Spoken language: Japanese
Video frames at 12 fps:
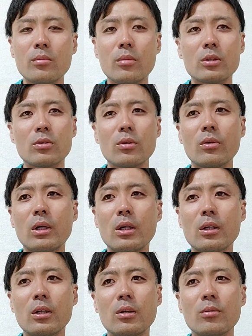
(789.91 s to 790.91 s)
まあ、それ
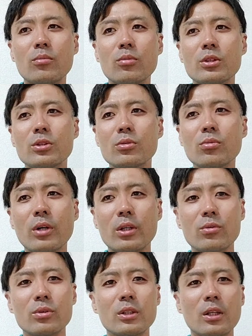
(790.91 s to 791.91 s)
はもしそうや
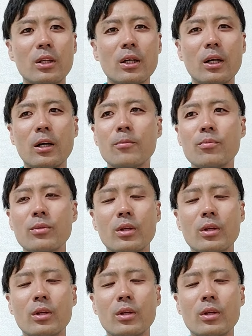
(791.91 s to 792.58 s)
としたら